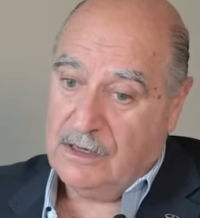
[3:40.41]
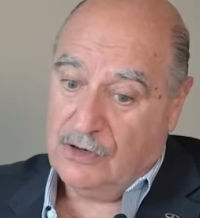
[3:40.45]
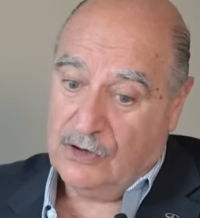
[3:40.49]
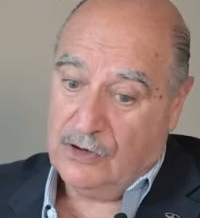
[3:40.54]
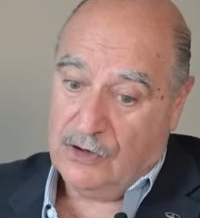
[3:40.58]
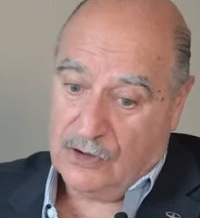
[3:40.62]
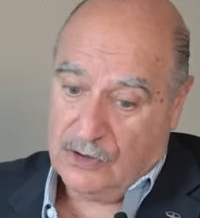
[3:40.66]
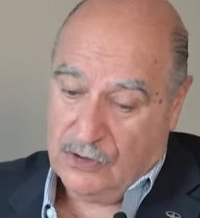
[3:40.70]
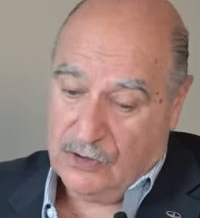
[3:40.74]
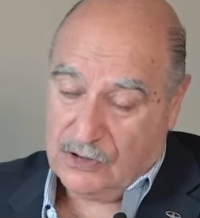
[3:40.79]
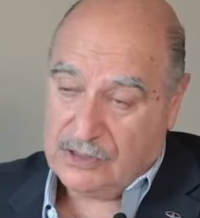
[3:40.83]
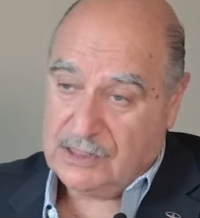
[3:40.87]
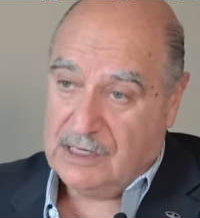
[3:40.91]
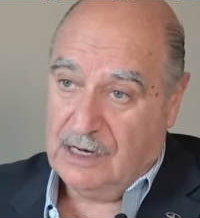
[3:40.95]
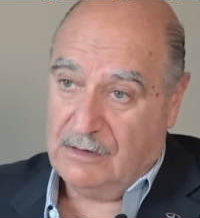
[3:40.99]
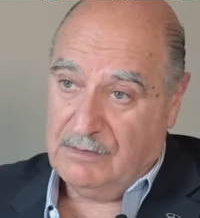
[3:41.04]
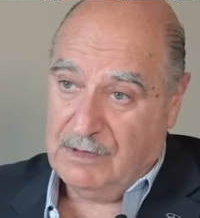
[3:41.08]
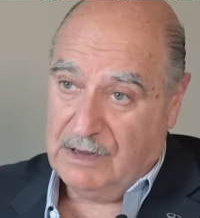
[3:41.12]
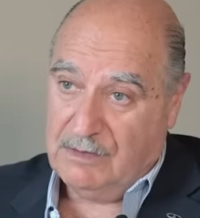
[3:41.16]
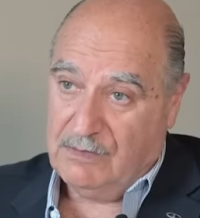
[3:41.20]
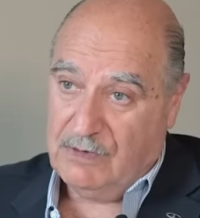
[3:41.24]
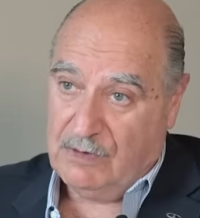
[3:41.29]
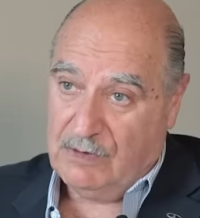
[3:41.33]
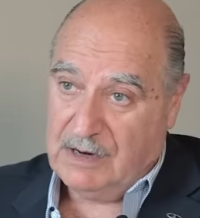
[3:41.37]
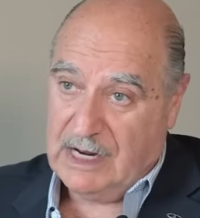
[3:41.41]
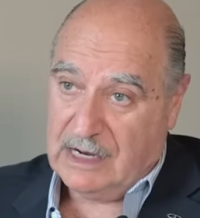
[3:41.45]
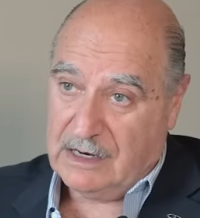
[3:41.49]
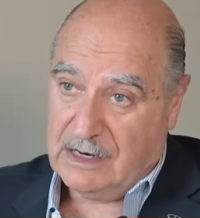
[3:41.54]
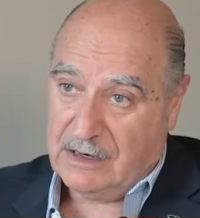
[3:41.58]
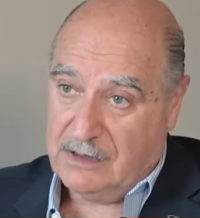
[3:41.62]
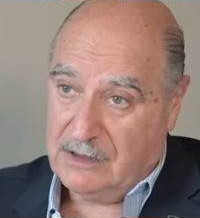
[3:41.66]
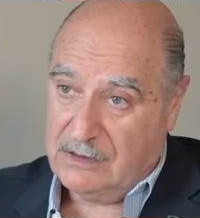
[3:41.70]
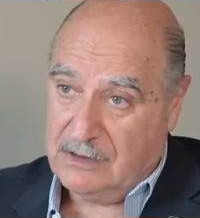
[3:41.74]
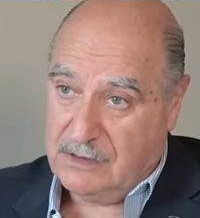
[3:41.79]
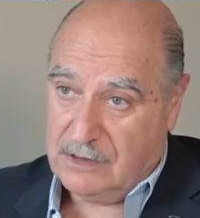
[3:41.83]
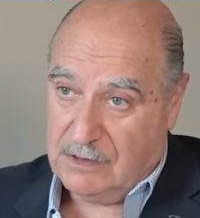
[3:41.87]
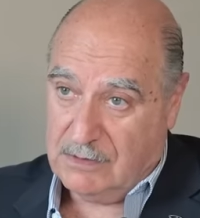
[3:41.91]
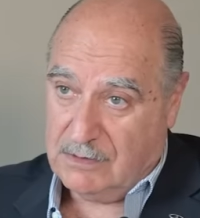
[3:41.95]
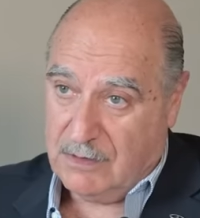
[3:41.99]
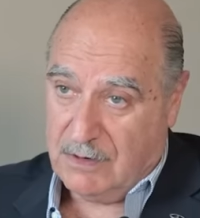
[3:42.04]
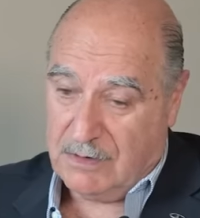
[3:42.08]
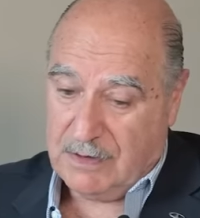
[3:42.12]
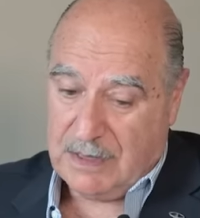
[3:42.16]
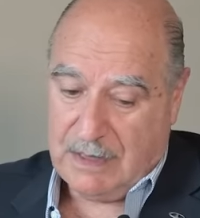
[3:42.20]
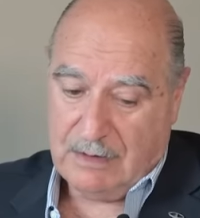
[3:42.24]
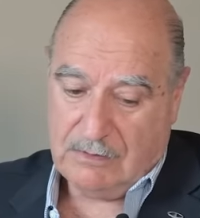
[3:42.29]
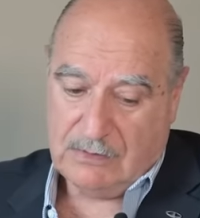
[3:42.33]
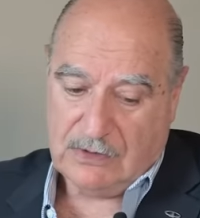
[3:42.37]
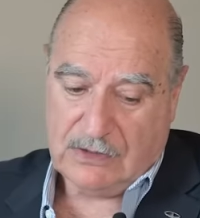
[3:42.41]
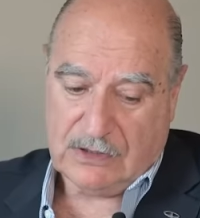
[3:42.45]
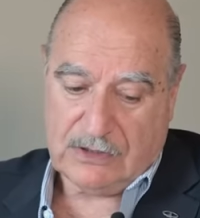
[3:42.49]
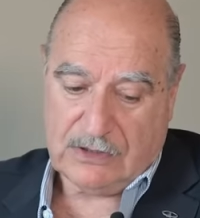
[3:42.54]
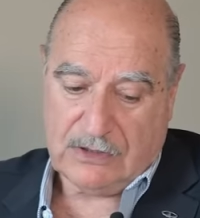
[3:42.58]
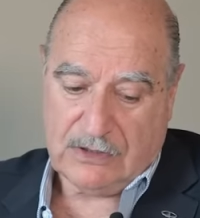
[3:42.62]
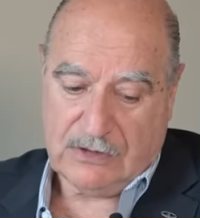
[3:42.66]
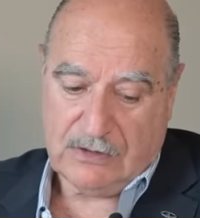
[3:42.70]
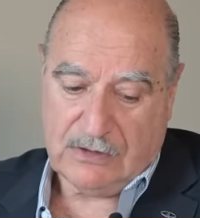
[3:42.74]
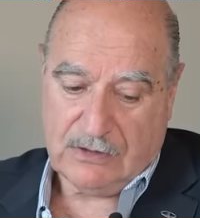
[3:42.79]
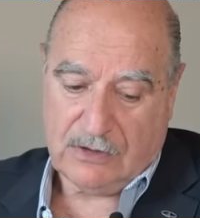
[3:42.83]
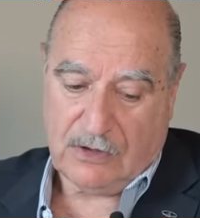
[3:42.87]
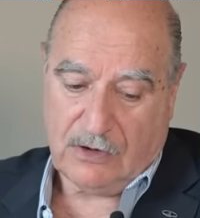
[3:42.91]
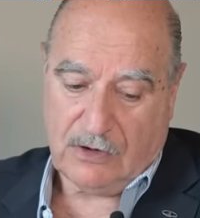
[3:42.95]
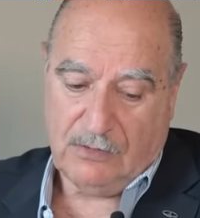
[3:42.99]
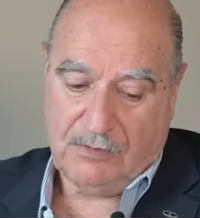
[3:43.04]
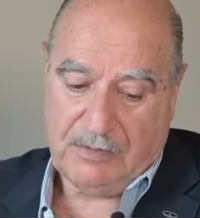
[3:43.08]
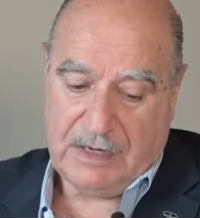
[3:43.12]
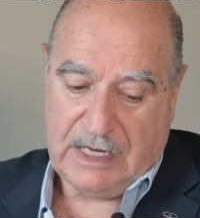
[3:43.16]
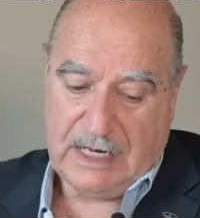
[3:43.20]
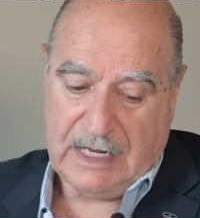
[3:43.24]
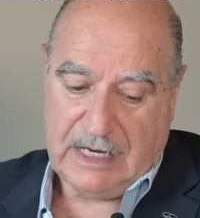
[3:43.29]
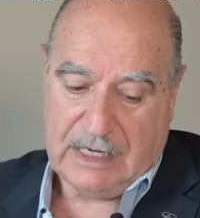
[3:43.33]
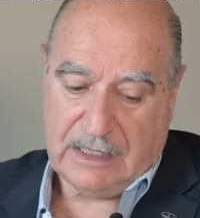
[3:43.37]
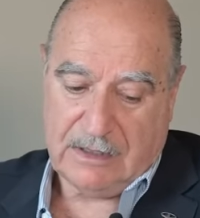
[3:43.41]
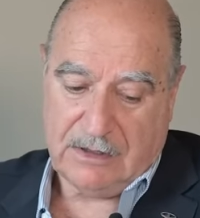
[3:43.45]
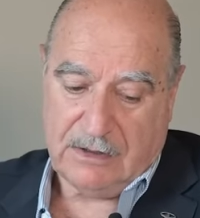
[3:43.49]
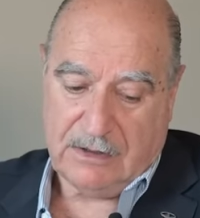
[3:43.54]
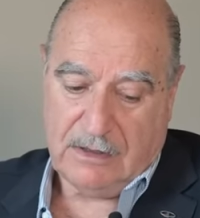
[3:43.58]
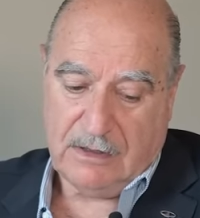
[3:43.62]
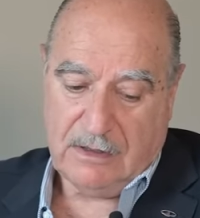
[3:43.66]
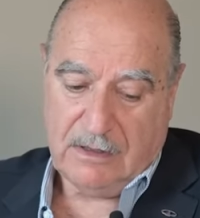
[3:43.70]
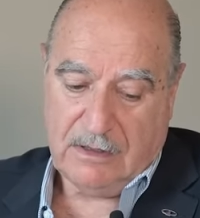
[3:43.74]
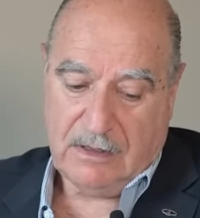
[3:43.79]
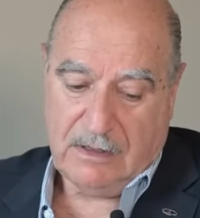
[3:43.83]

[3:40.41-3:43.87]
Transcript: los dos el mismo blanco, como habíamos combinado,